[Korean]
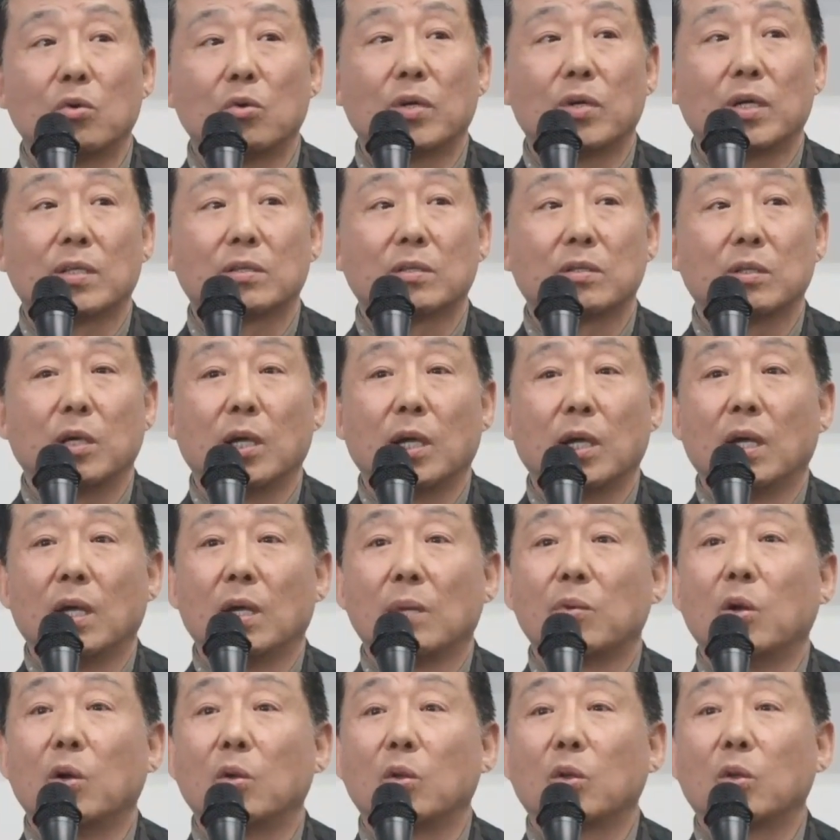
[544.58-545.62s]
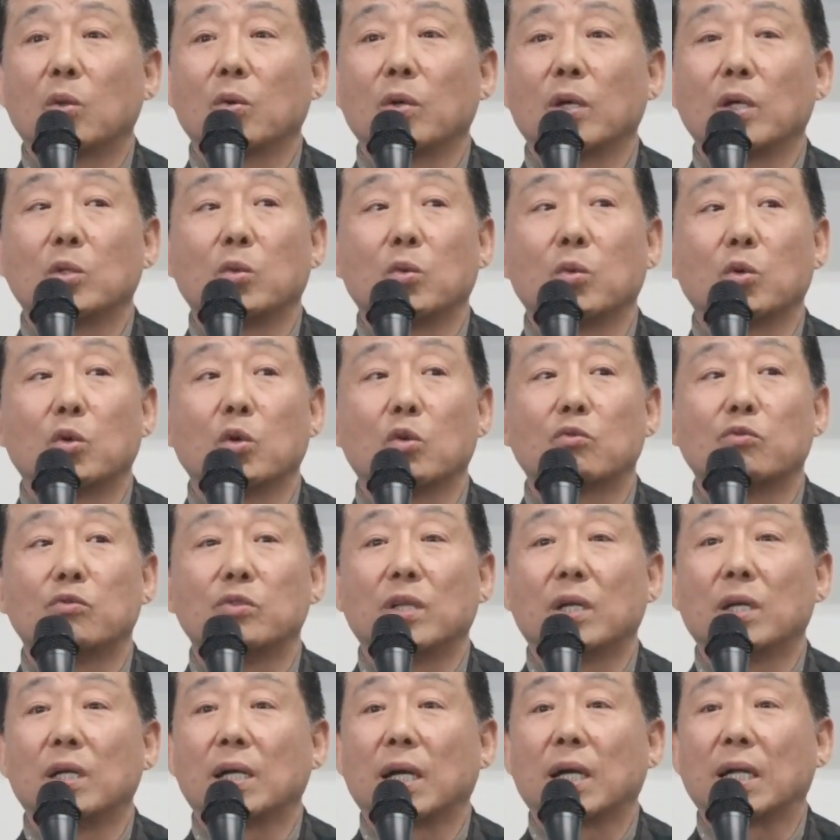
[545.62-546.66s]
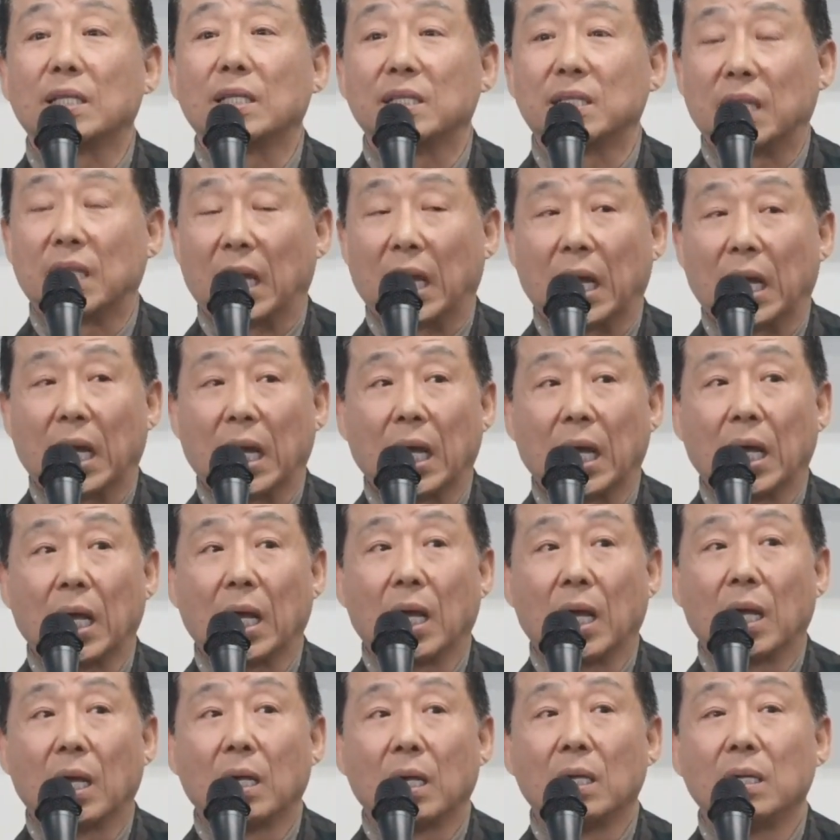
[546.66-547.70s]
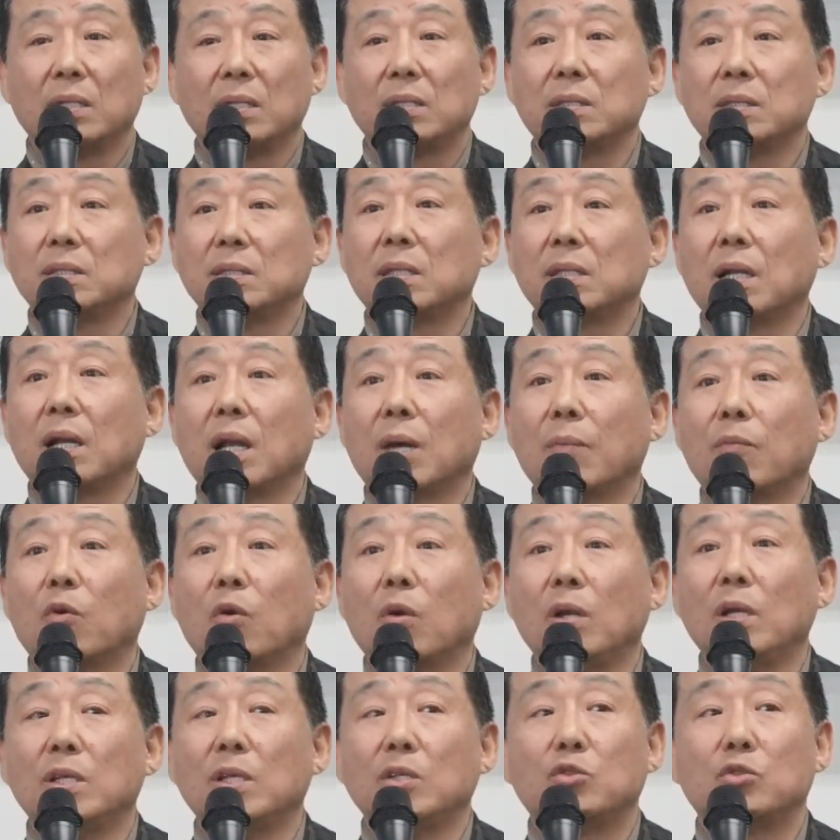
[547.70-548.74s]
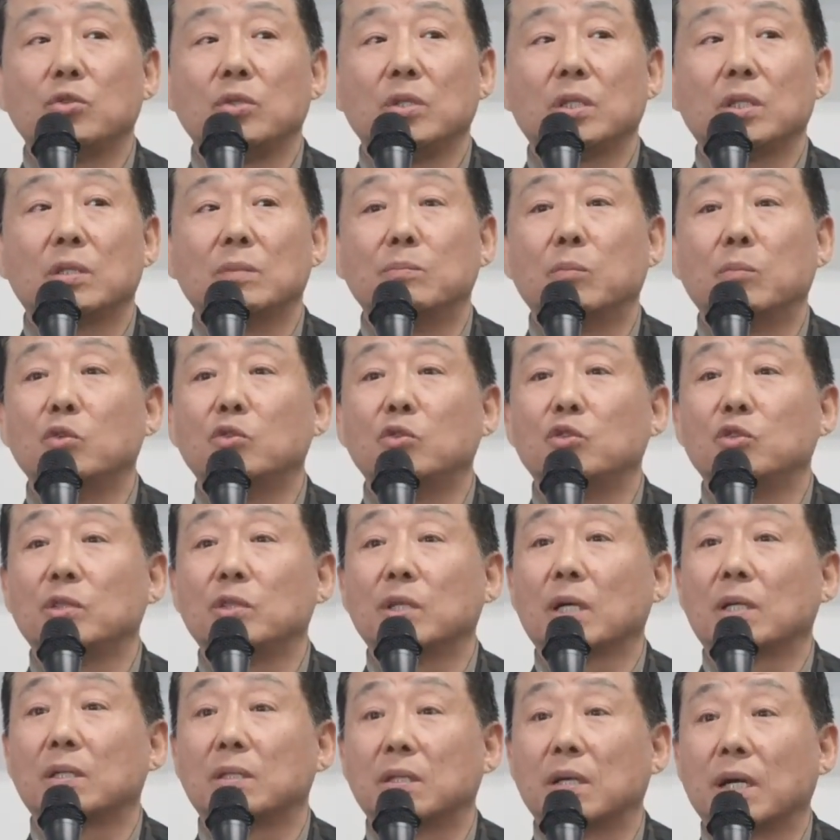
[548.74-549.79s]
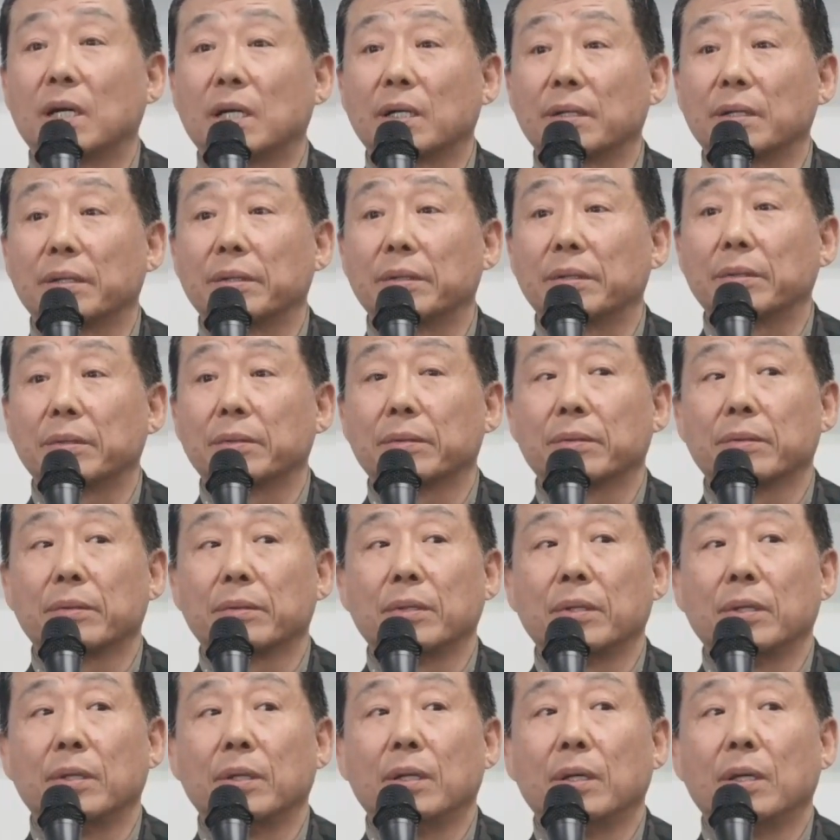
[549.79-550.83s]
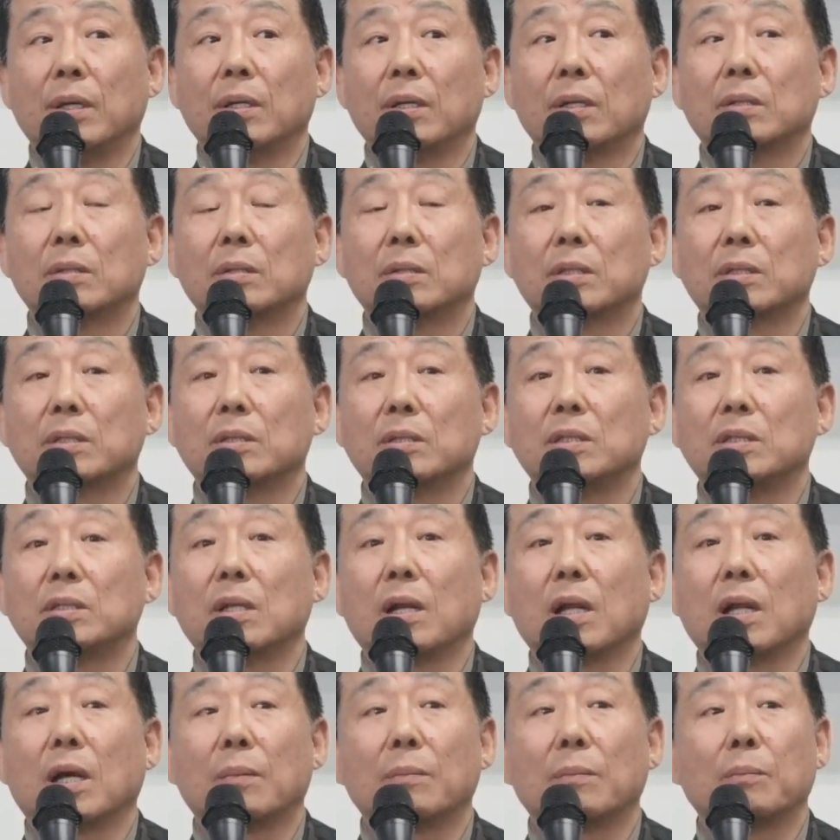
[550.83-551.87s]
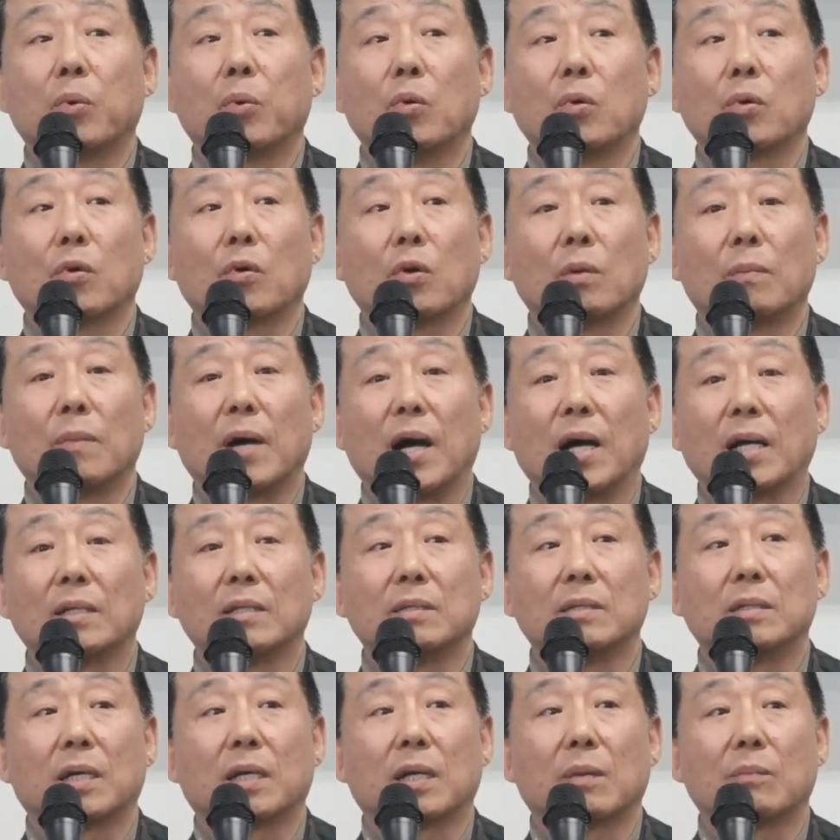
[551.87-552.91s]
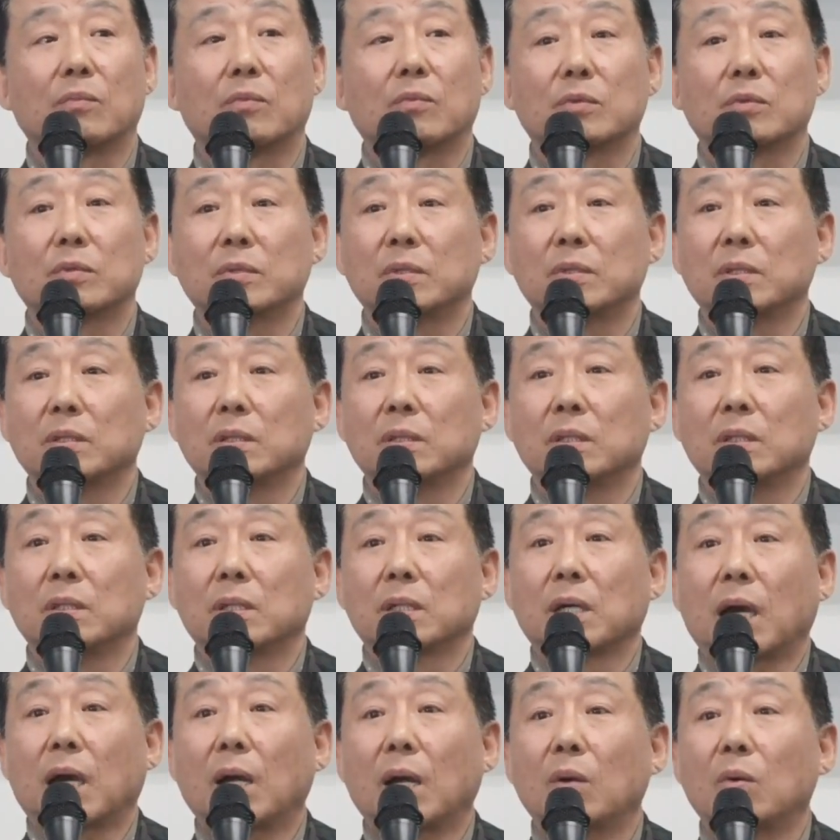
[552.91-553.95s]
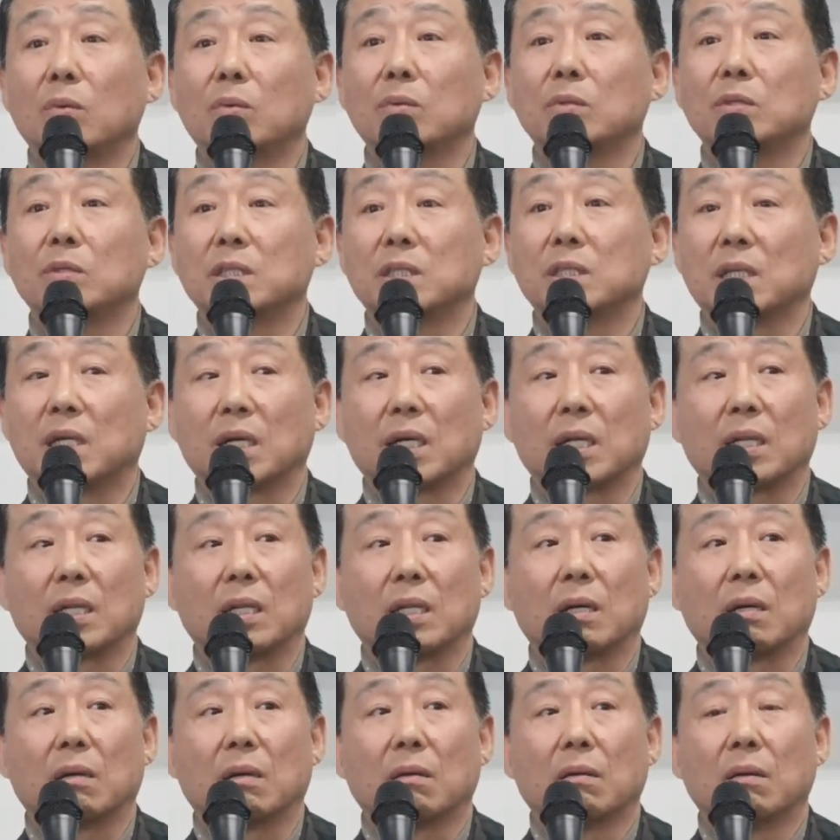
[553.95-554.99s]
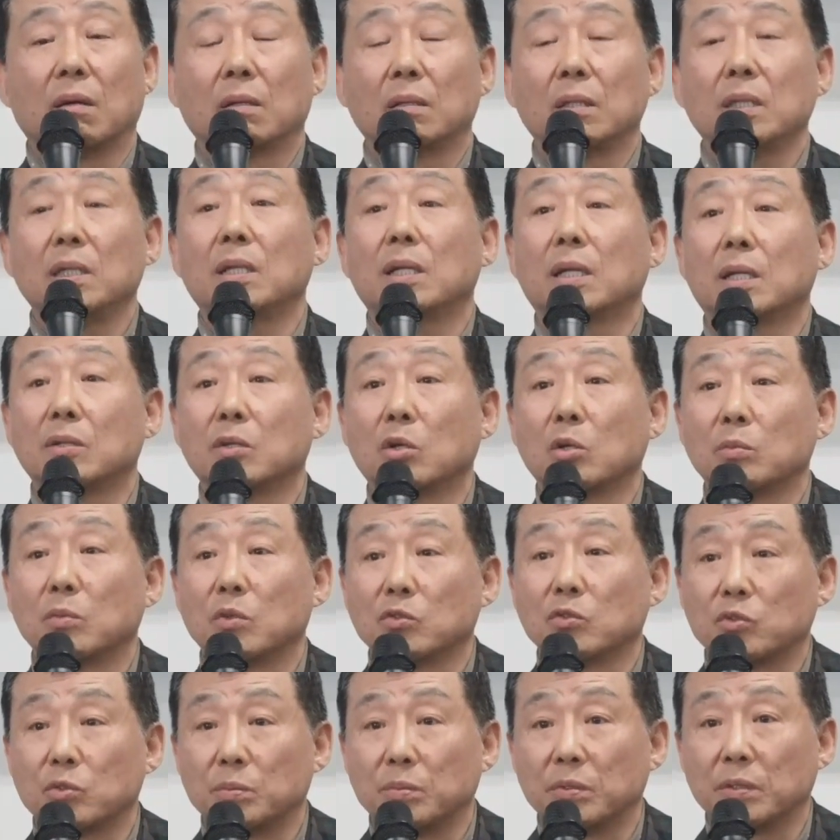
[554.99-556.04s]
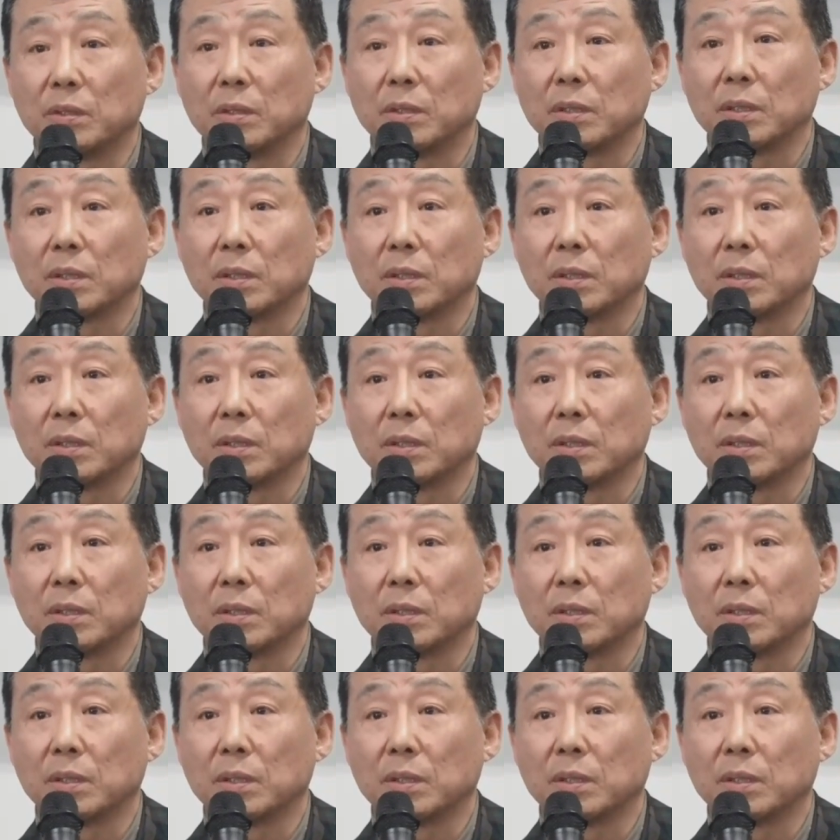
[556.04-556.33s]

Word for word: 위해서 별도의 종교 군대를 갖는다. 이슬람 원리주의, 근본주의가 그거 아니에요. 그래서 이슬람 포교를 막는 사람들은 칼로 응징하겠다. 그 이란 혁명수비대.